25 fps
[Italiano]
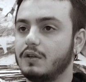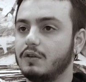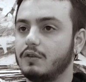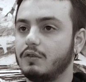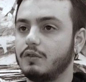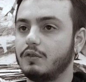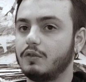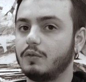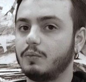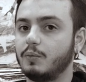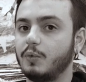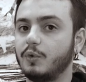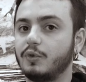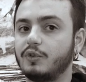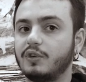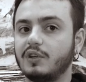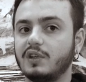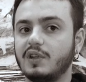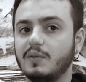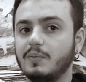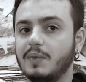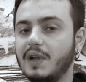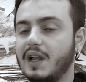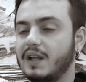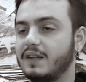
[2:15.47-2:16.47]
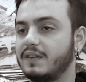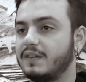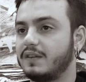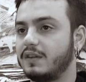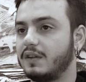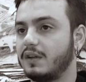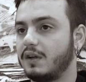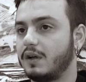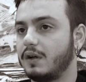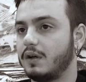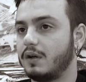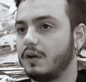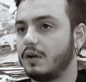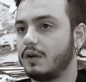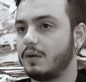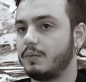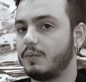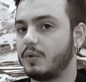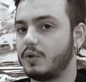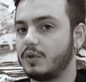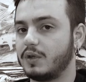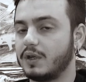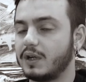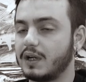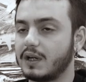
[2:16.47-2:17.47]
o buste di plastica
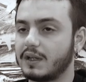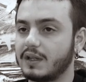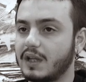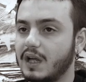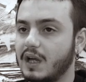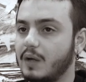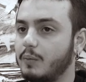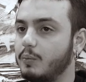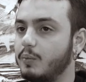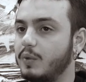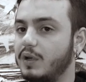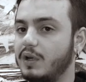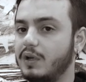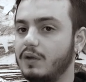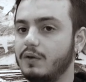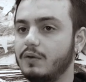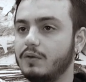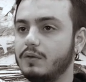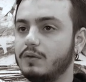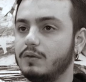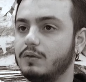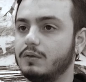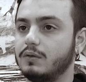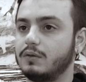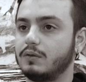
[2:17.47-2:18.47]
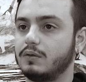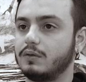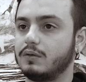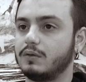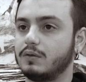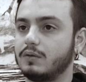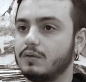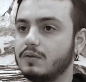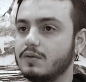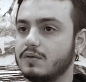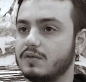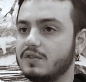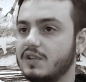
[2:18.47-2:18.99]
biodegradabili o